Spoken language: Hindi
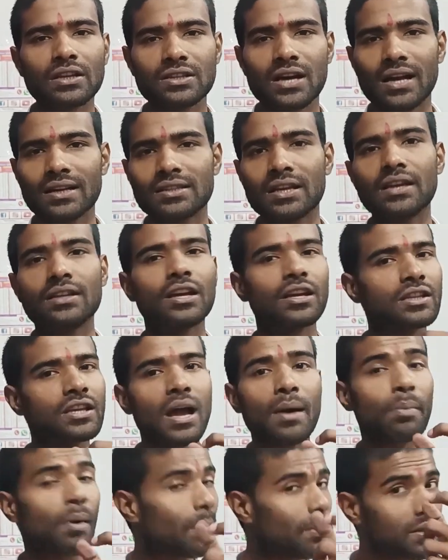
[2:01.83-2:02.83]
का चार्ज है यदि
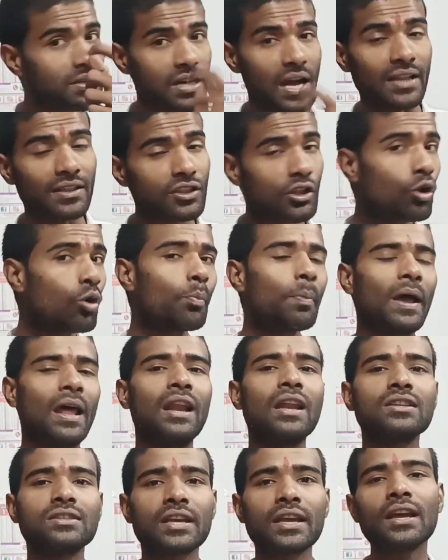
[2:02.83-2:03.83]
आप हमें जानते हो
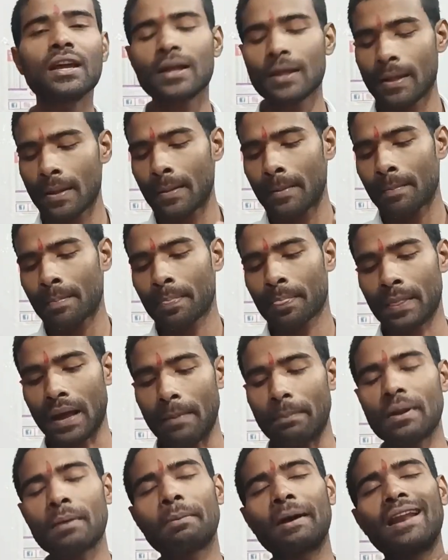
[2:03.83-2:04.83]
पहले से
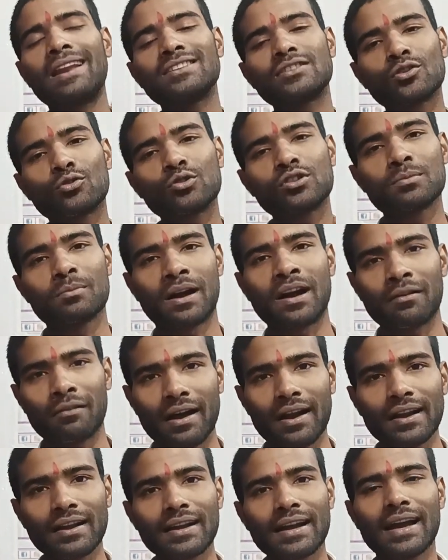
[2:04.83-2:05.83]
आपने पहले से कुछ
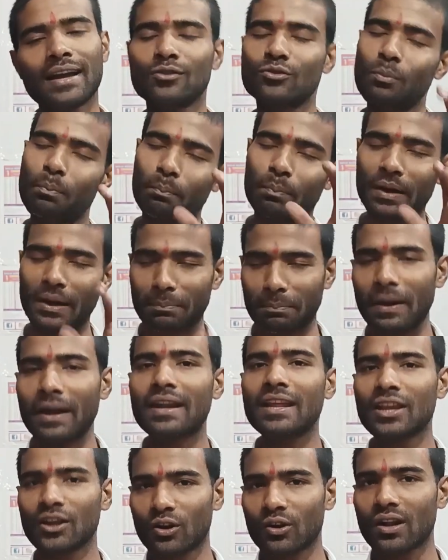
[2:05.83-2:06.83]
मंगवा रखा है तो
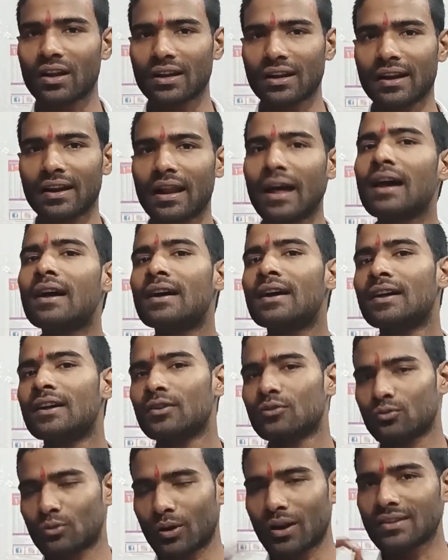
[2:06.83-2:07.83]
प्रीपेड ही ऑर्डर करना
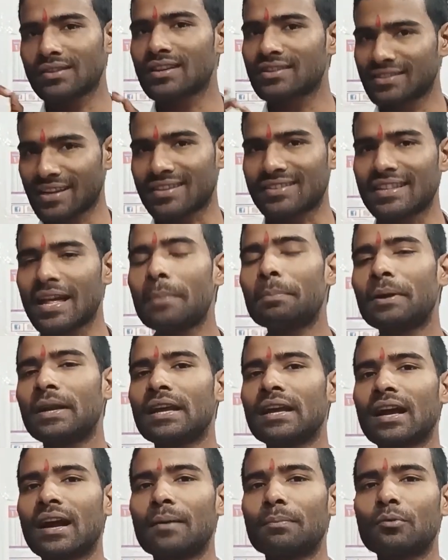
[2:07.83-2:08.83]
थोड़ा सा सस्ता
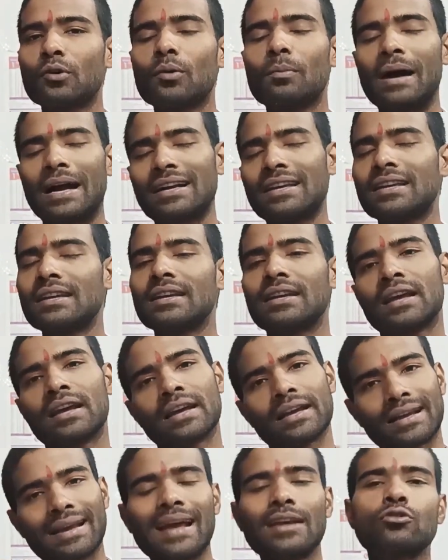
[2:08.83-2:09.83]
पड़ेगा आपको बाकी
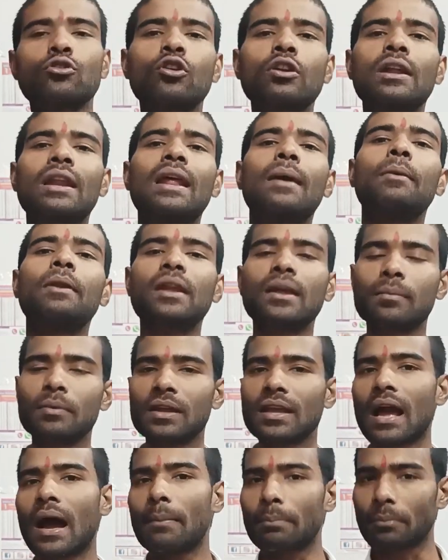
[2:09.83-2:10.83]
कैश ऑन डिलीवरी
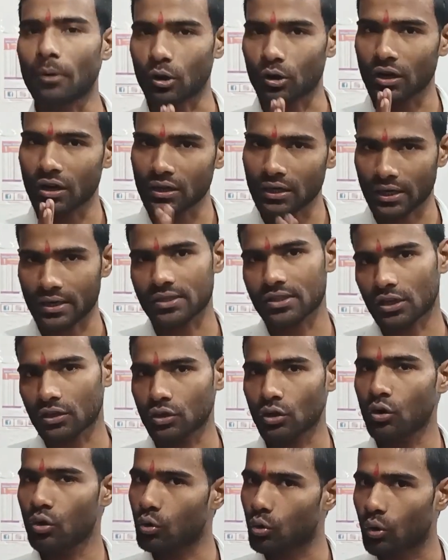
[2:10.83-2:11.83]
भी आप ऑर्डर कर
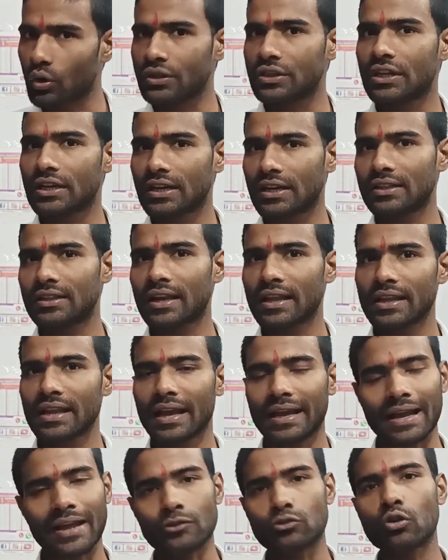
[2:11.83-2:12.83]
सकते हो कोई दिक्कत नहीं
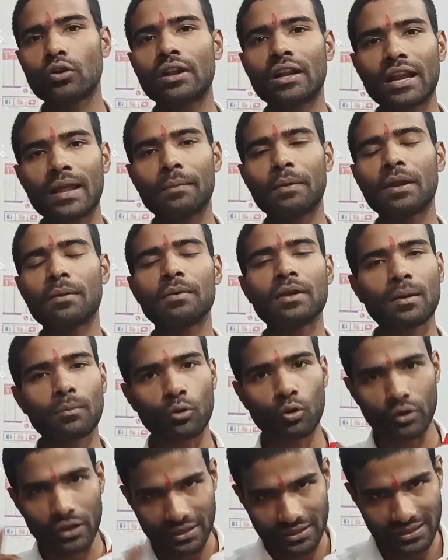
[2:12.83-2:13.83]
है कैश ऑन डिलीवरी भी
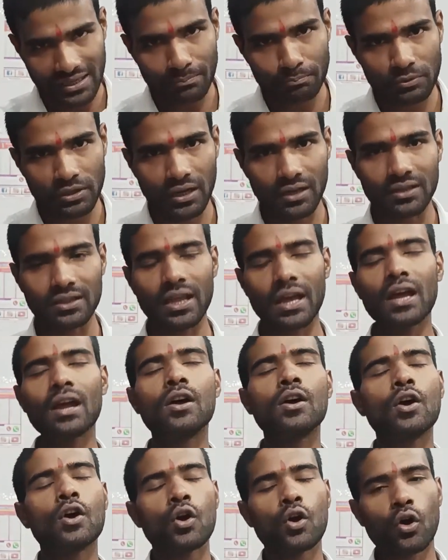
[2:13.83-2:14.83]
हम लोग एक्सेप्ट करते
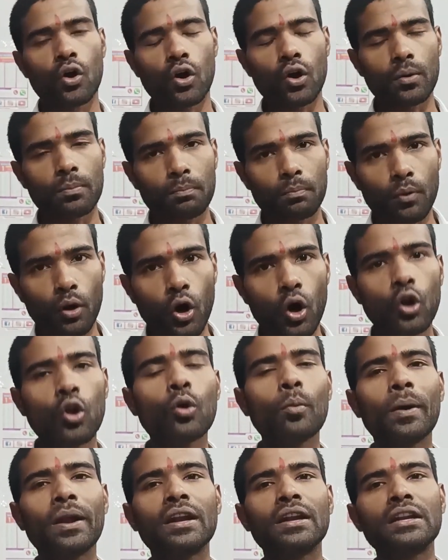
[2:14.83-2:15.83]
हैं और ऑल
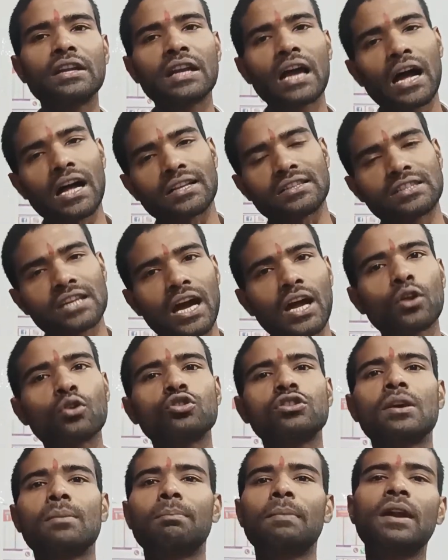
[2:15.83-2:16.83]
ओवर इंडिया हजारों
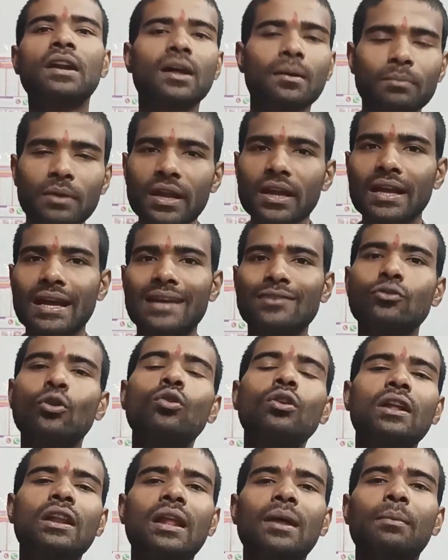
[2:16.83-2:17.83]
शिपमेंट हमने कैश
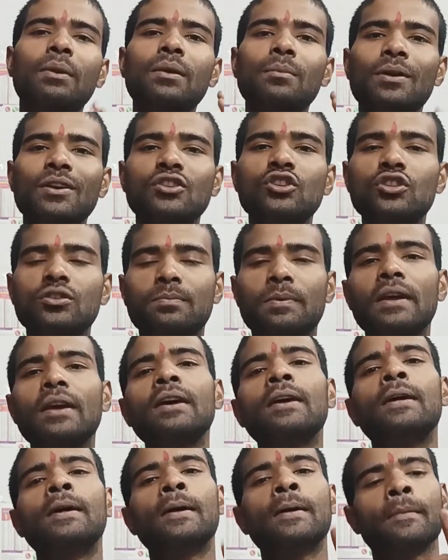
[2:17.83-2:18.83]
ऑन डिलीवरी बेसिस पे
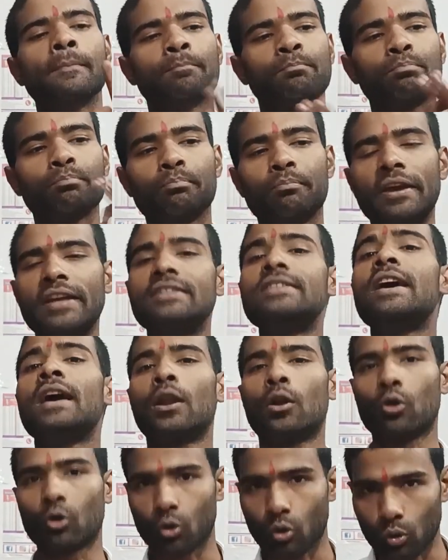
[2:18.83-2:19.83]
भेजे
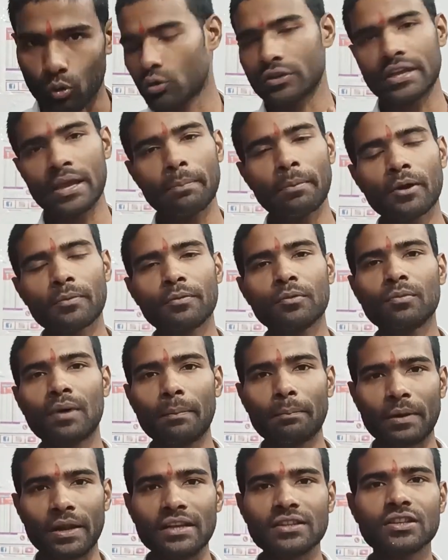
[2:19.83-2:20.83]
हम लोगों तो ये परफ्यूम
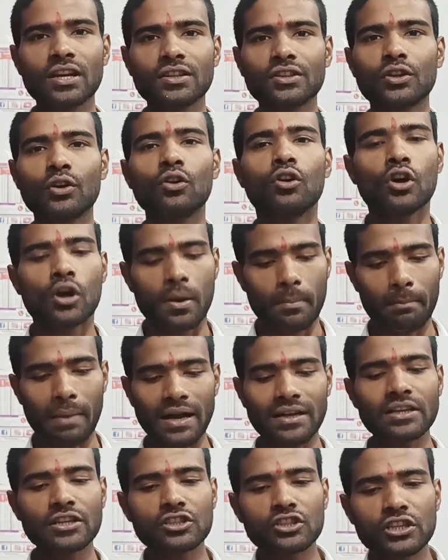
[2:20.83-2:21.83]
आप ले सकते हो
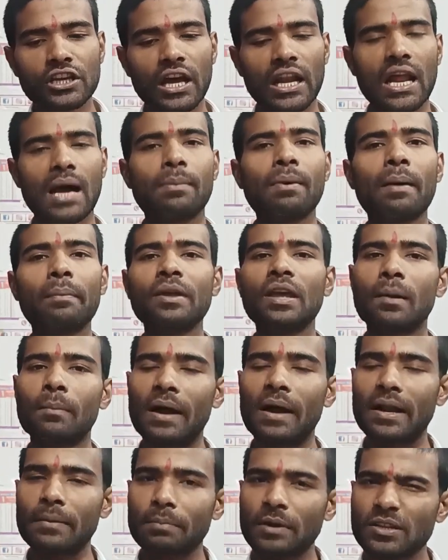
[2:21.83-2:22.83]
बाकी इसके अलावा भी
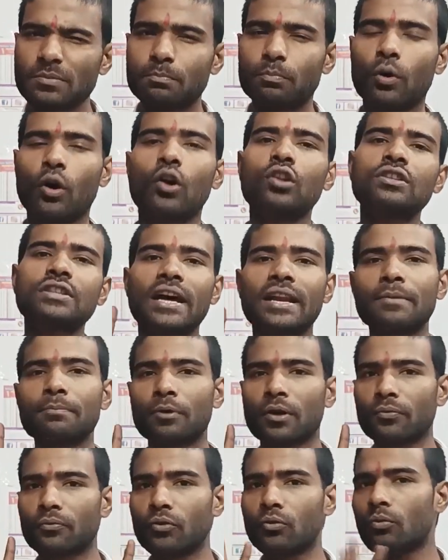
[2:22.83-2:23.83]
हमारे पास बहुत सारी
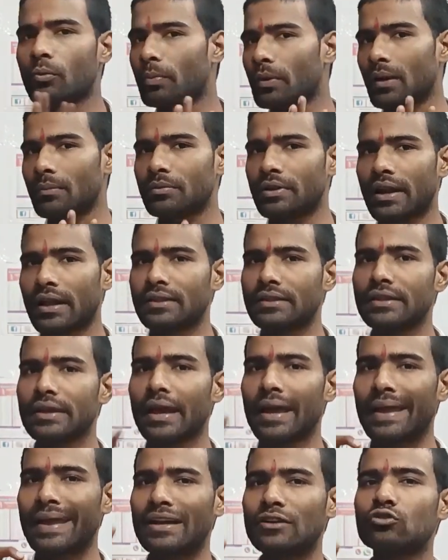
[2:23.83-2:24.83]
परफ्यूम उपलब्ध रहती
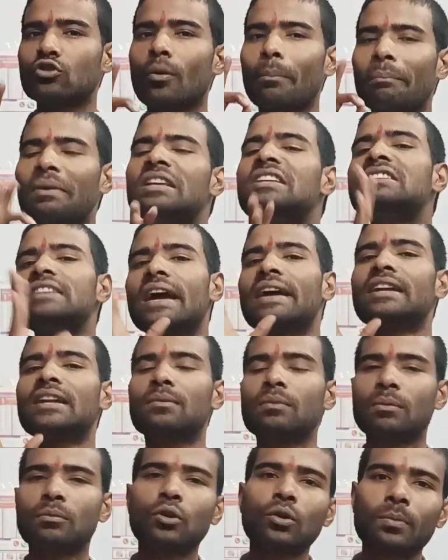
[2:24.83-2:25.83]
है 120
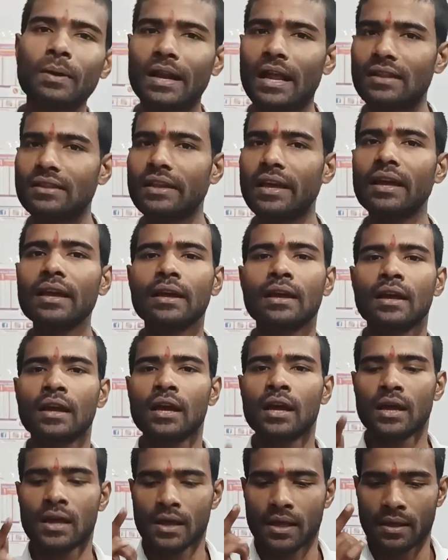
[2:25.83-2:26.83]
आइटम हम लोग बनाते
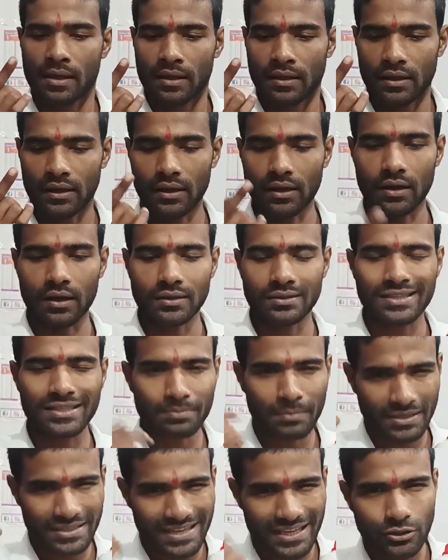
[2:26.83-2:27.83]
हैं
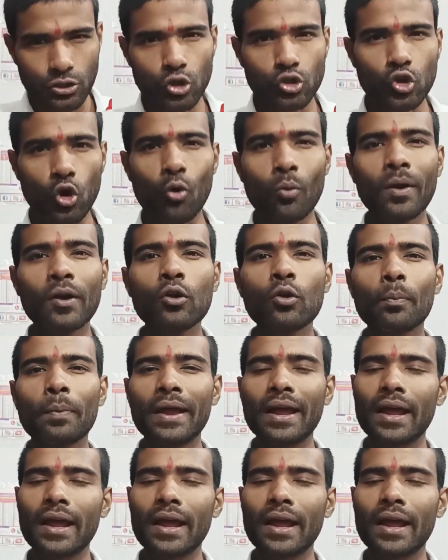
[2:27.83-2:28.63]
जिसमें छह सौ चौवन